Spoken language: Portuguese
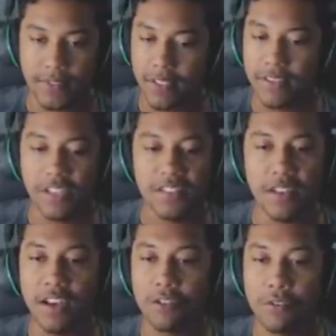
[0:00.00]
Já tinha
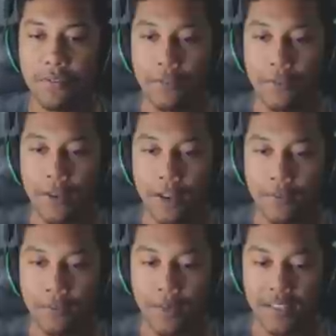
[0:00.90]
saído a, fuma a
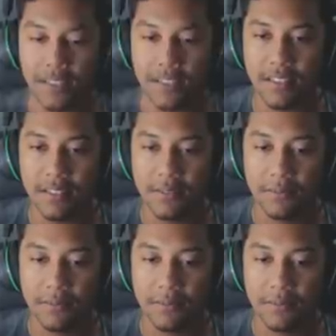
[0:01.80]
fumaça dele.